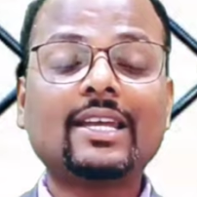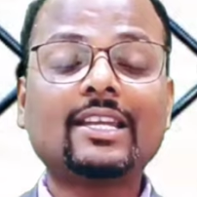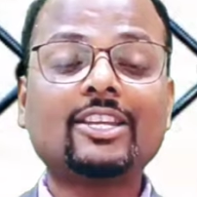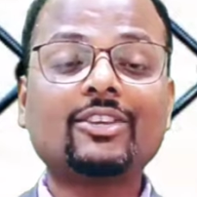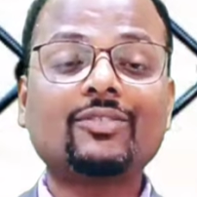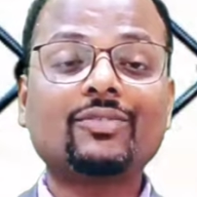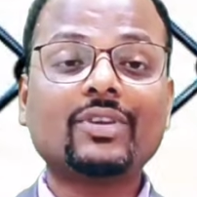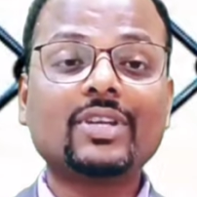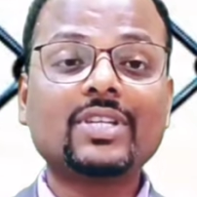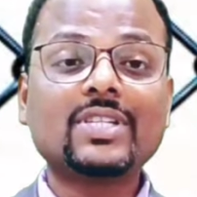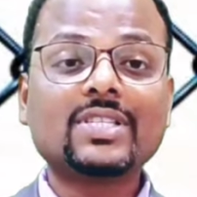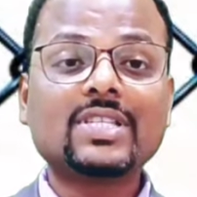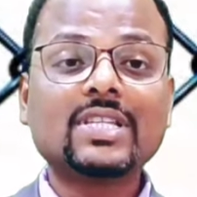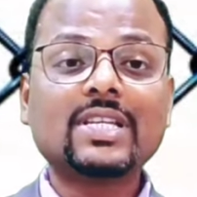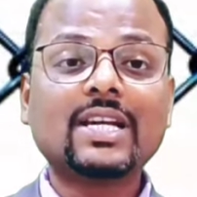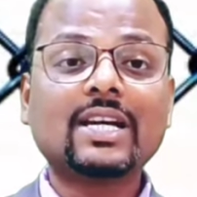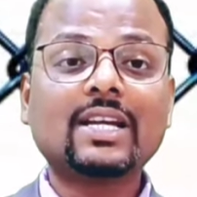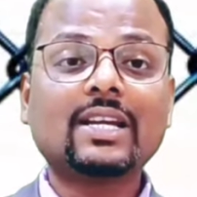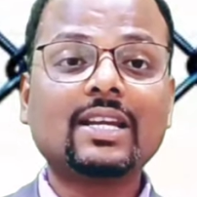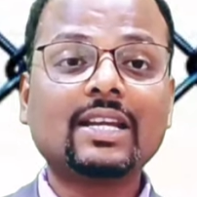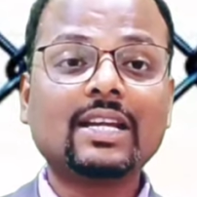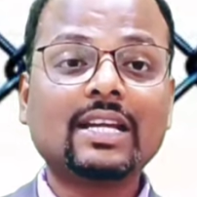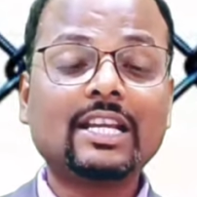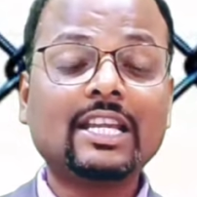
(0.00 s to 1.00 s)
यानी कि फेंसिंग
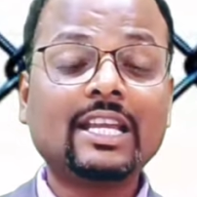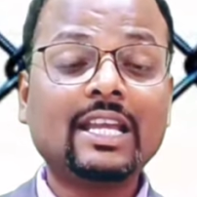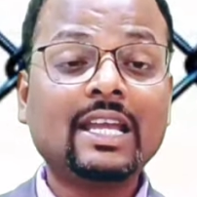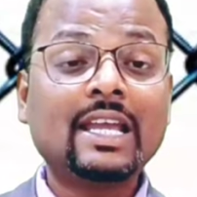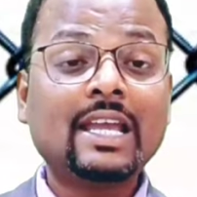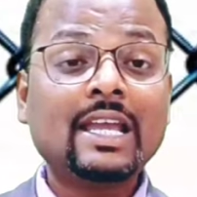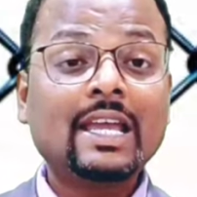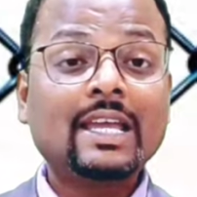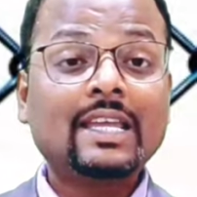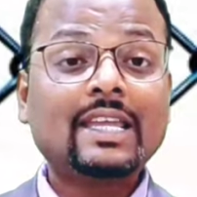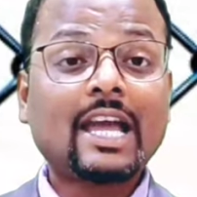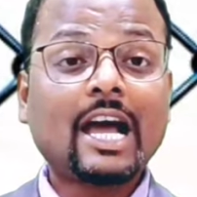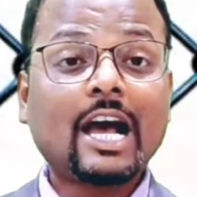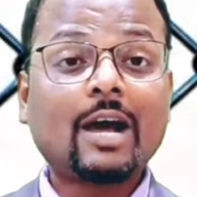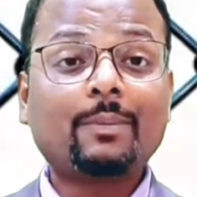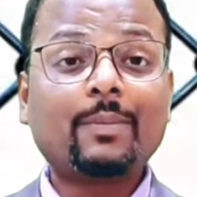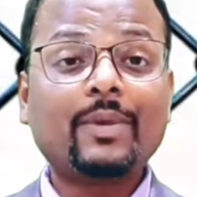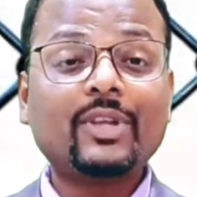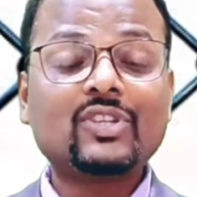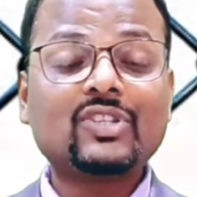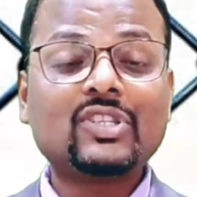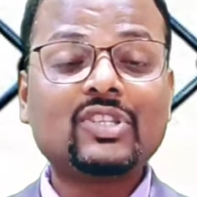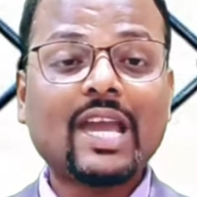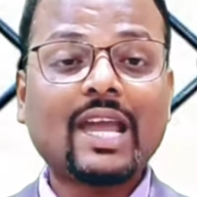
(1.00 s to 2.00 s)
करने के लिए यहाँ
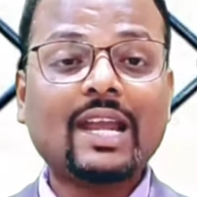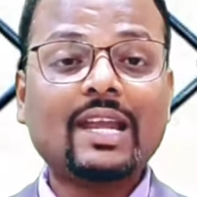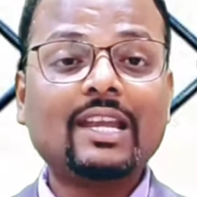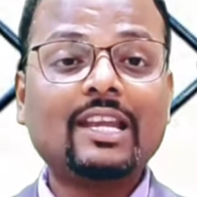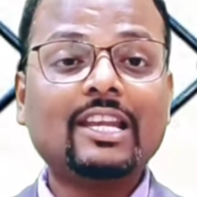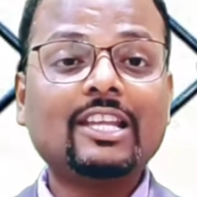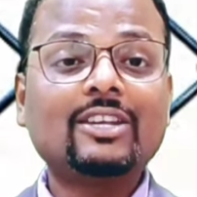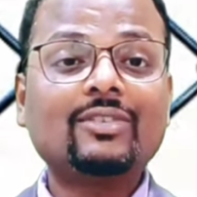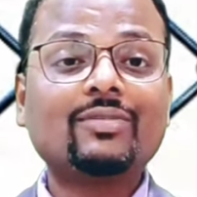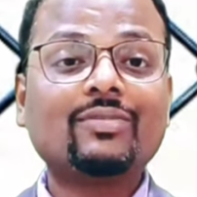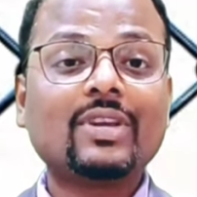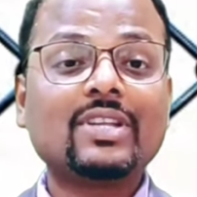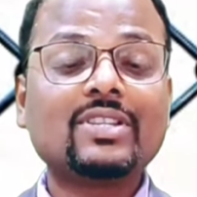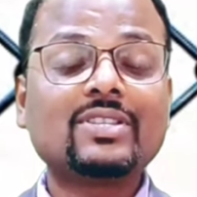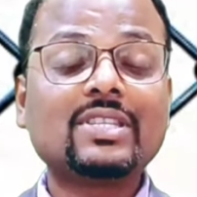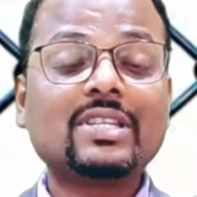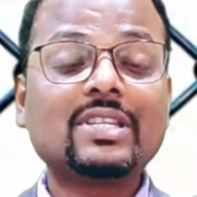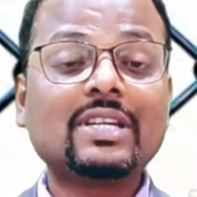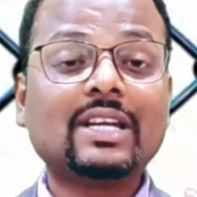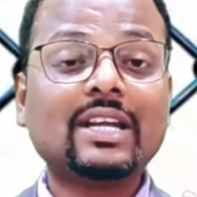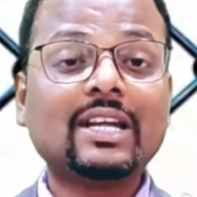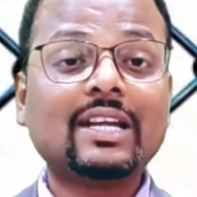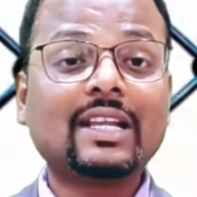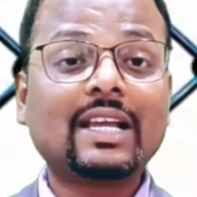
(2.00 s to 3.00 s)
पे चैन लिंक
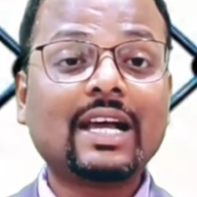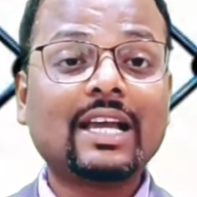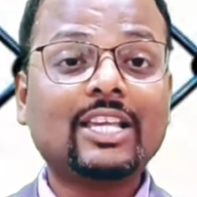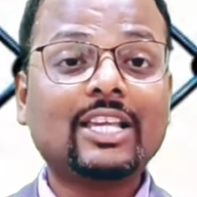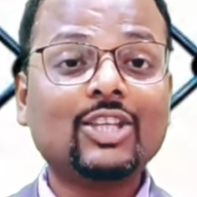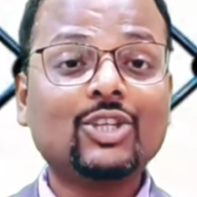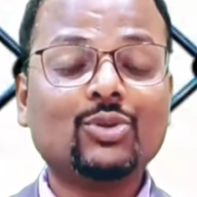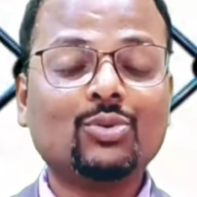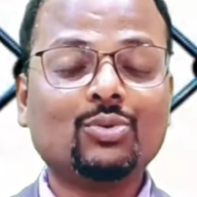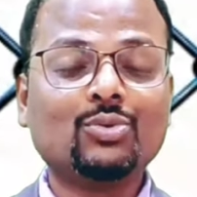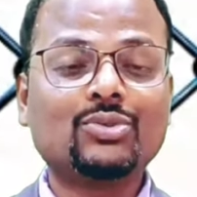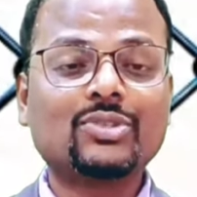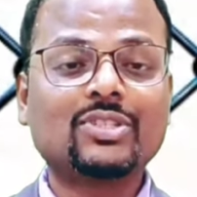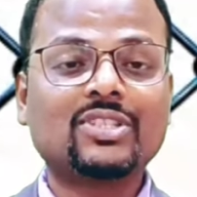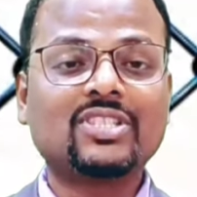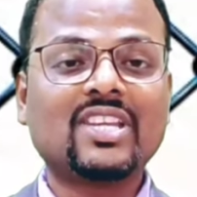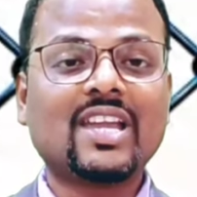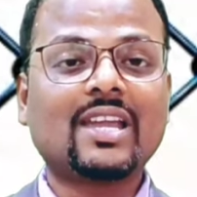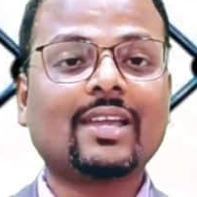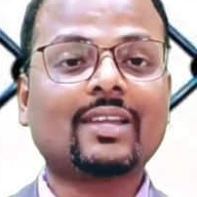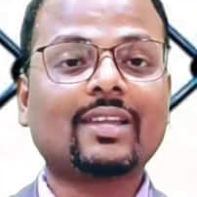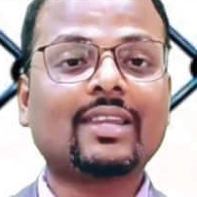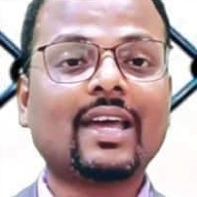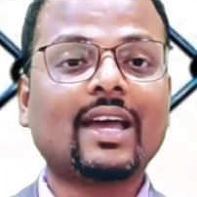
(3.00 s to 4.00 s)
फेंसिंग नेट का ही यूज़
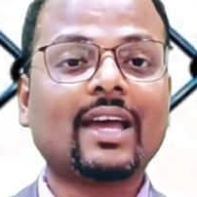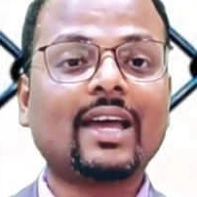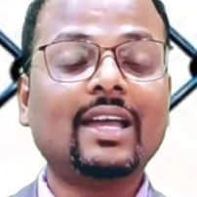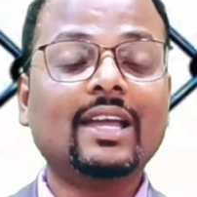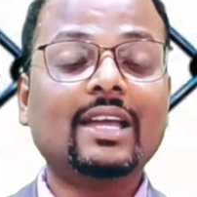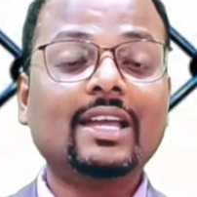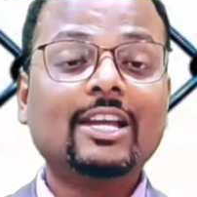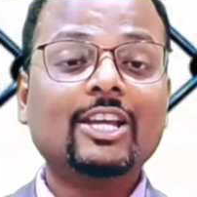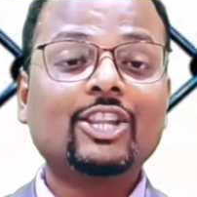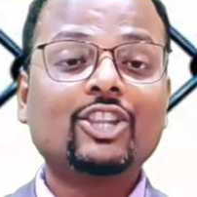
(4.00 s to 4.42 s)
किया जाता है